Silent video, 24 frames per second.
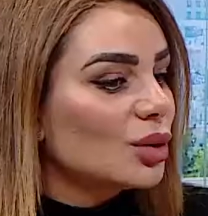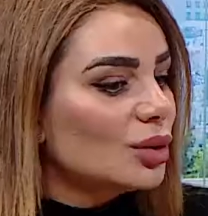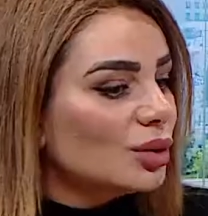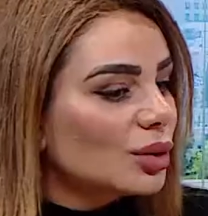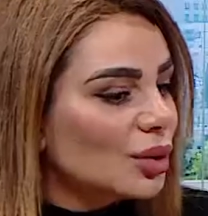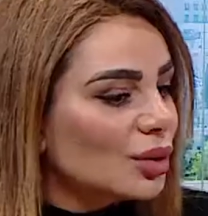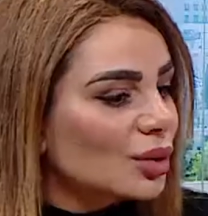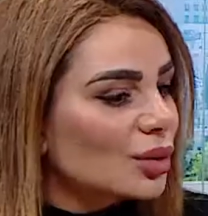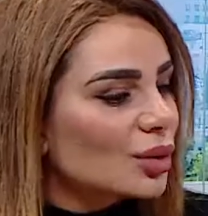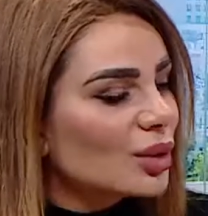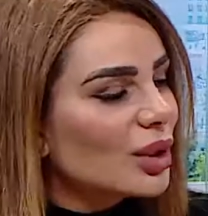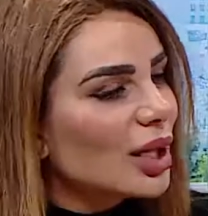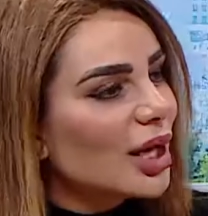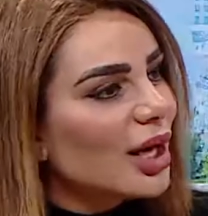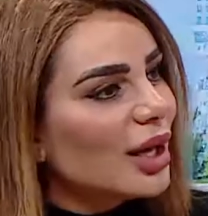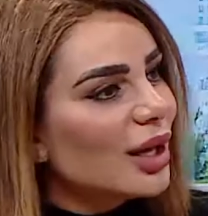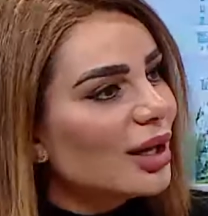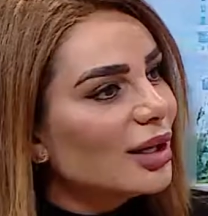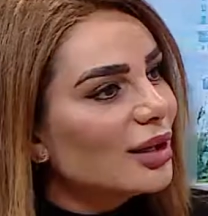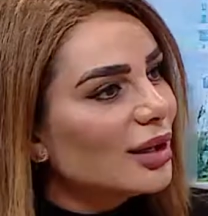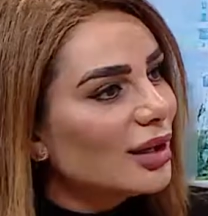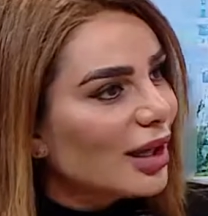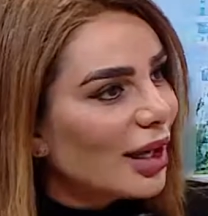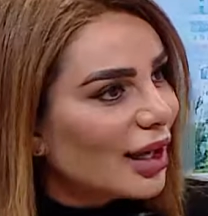بده
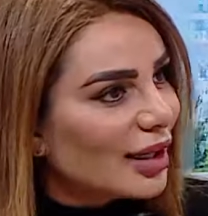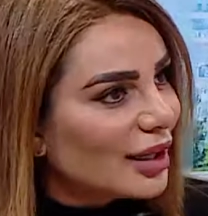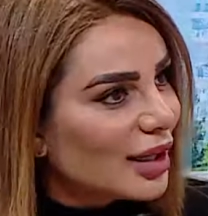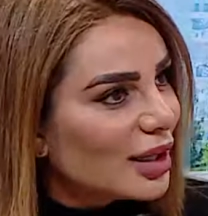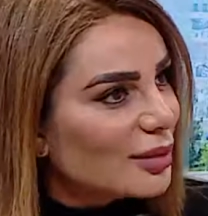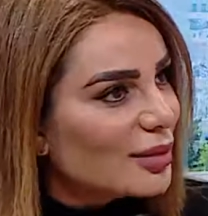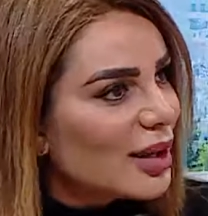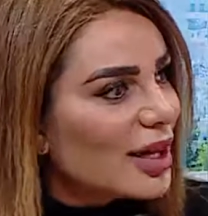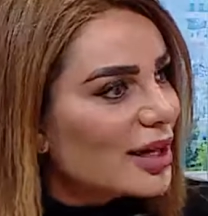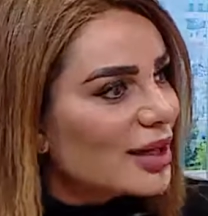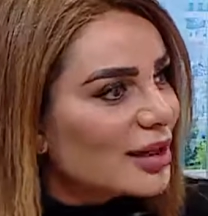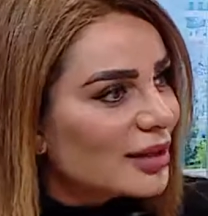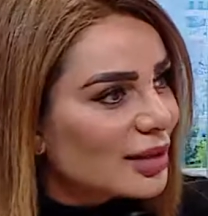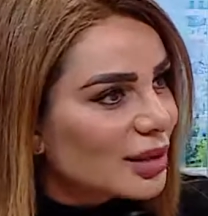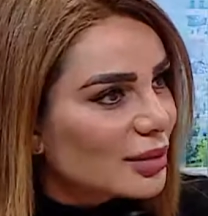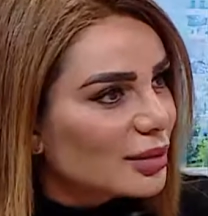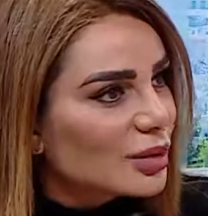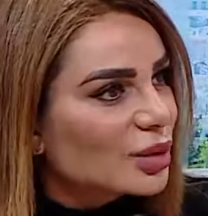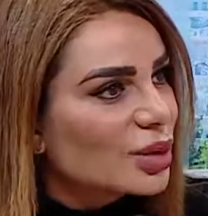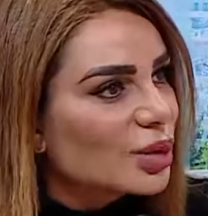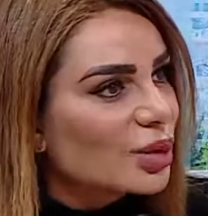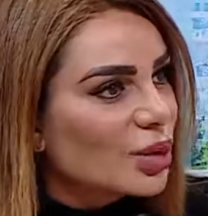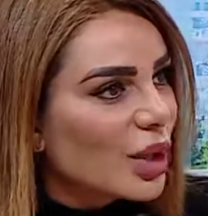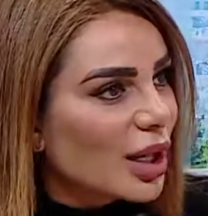ينقلها على الاماكن اللي
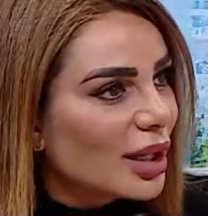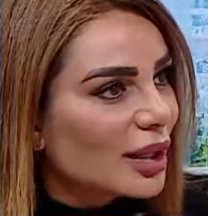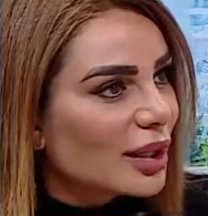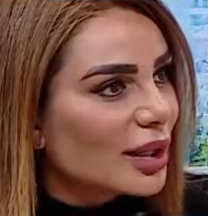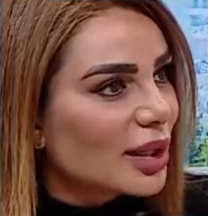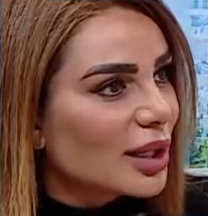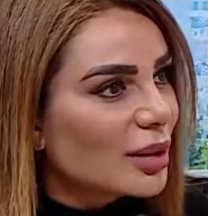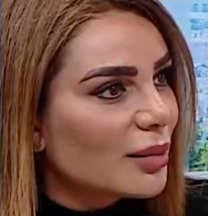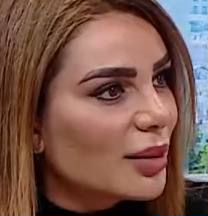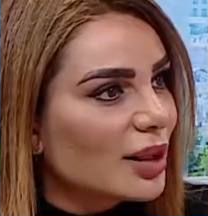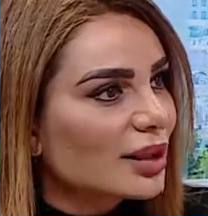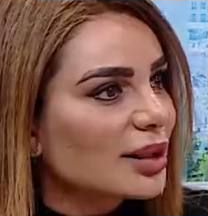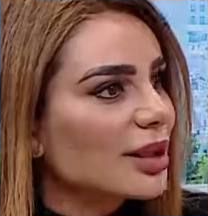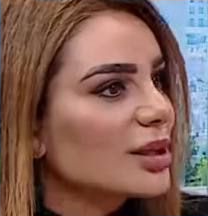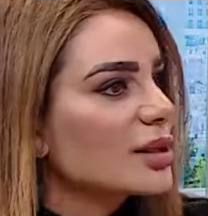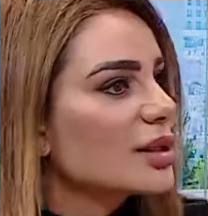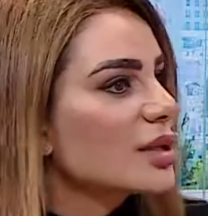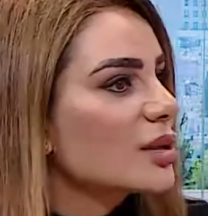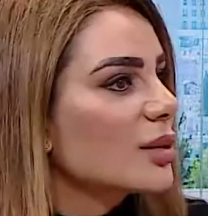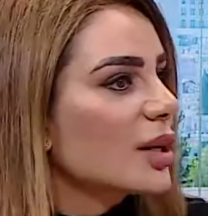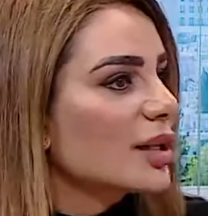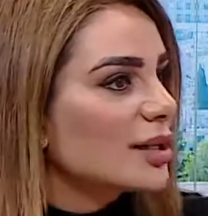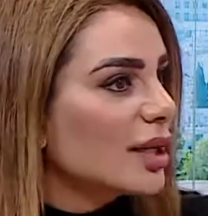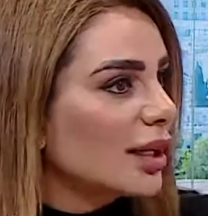بده يروح عليها بعدين
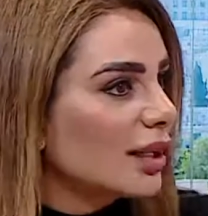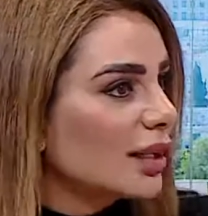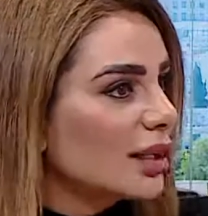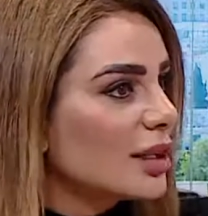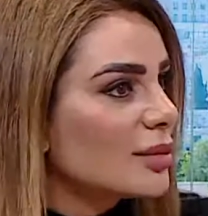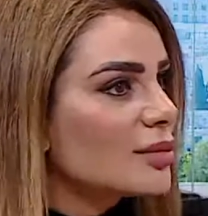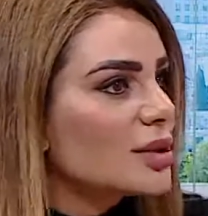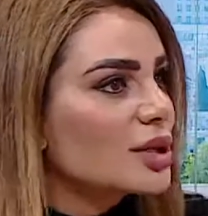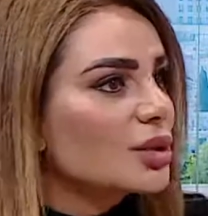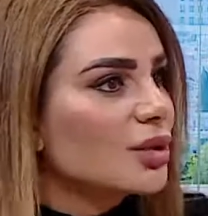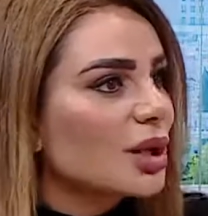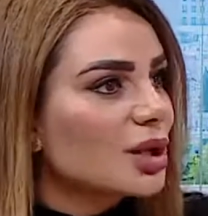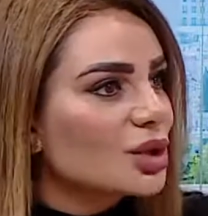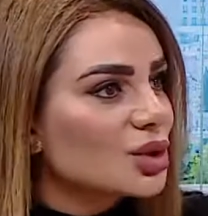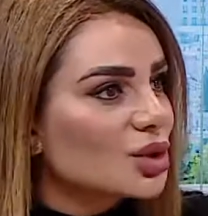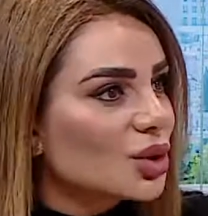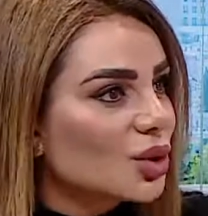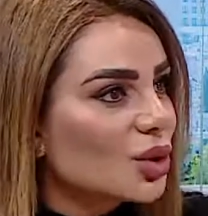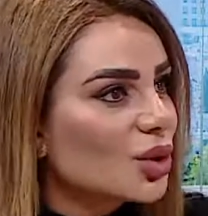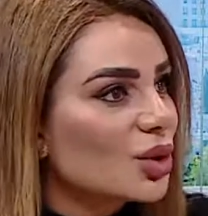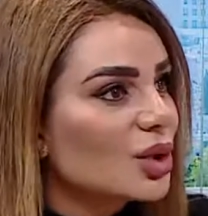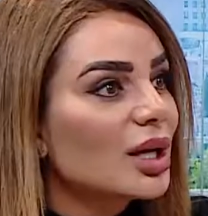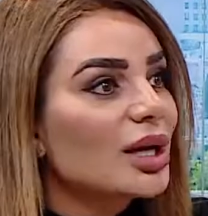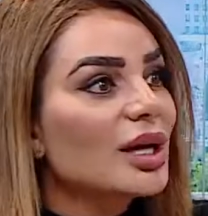سواء تعليم سواء
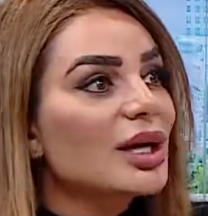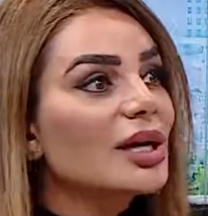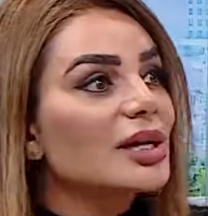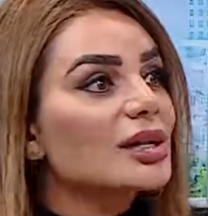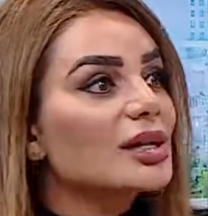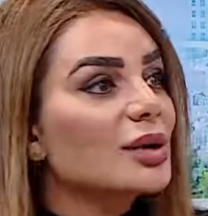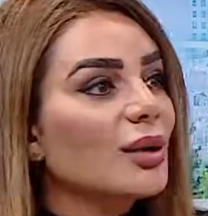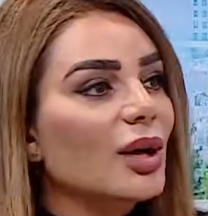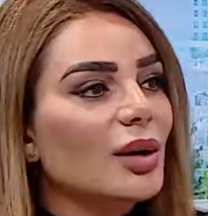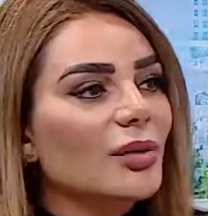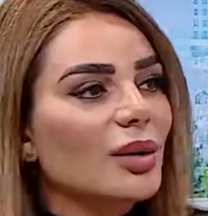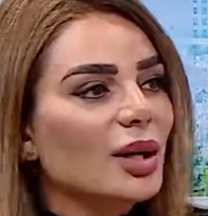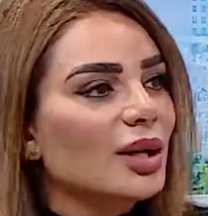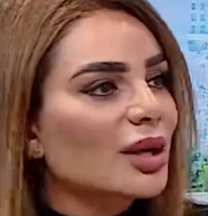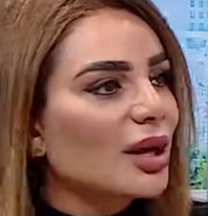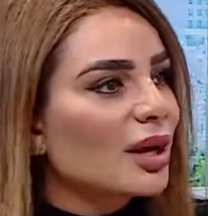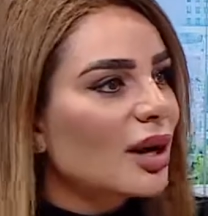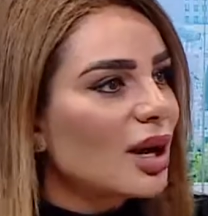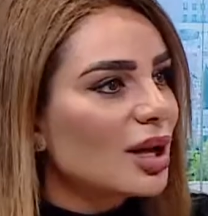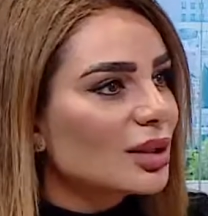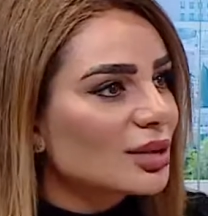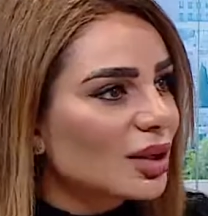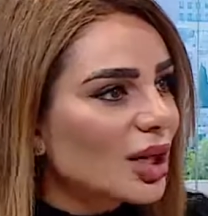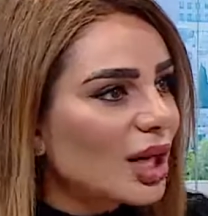شغل سواء
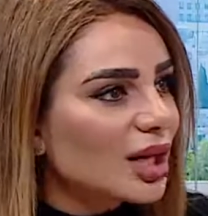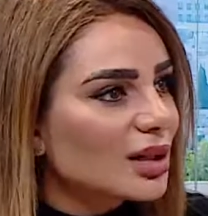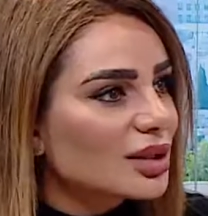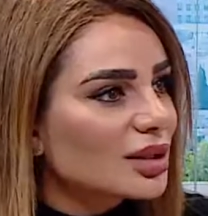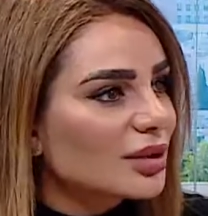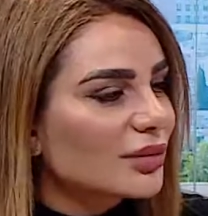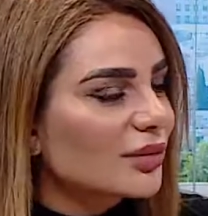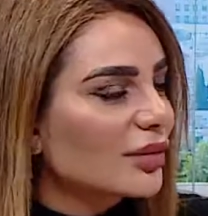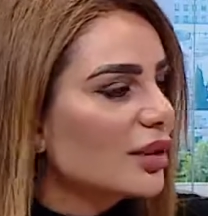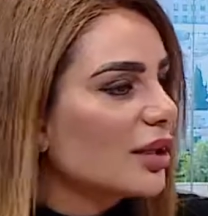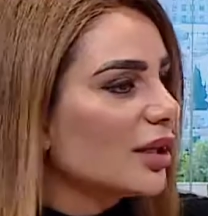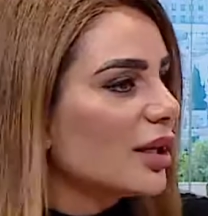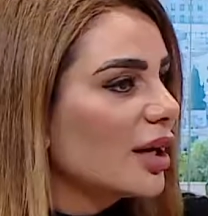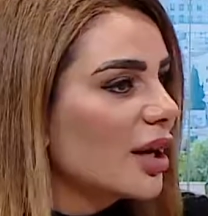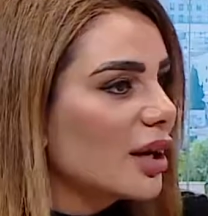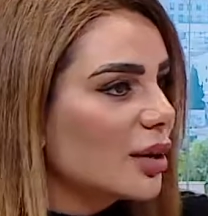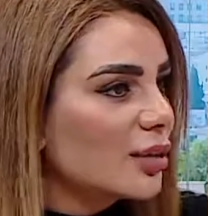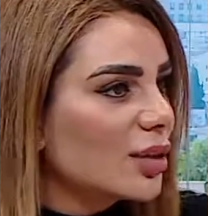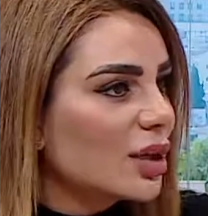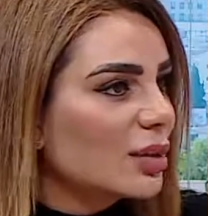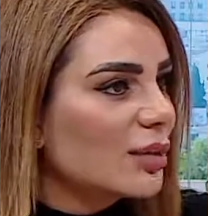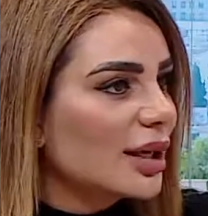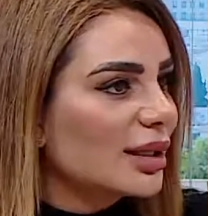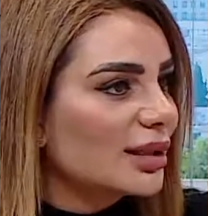بعلاقاته العاطفيه او
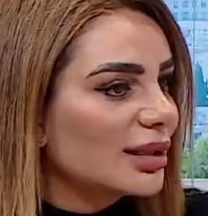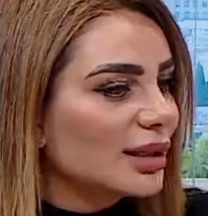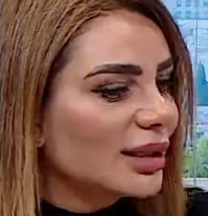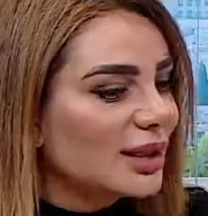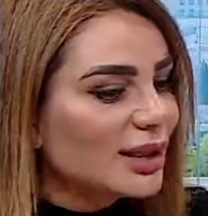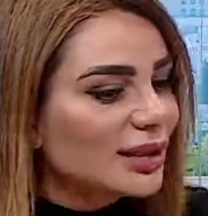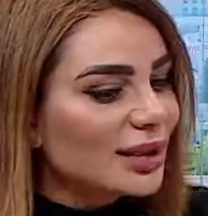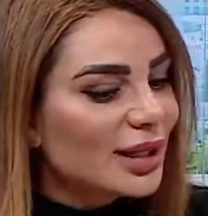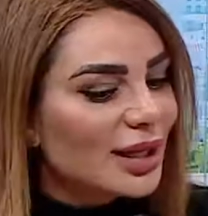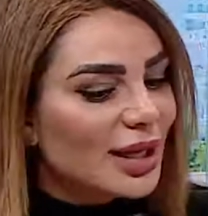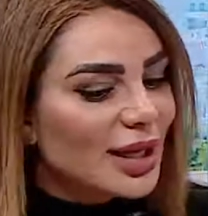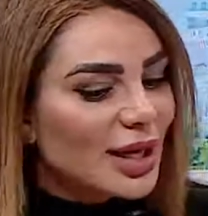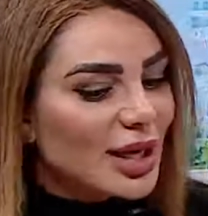لبعدين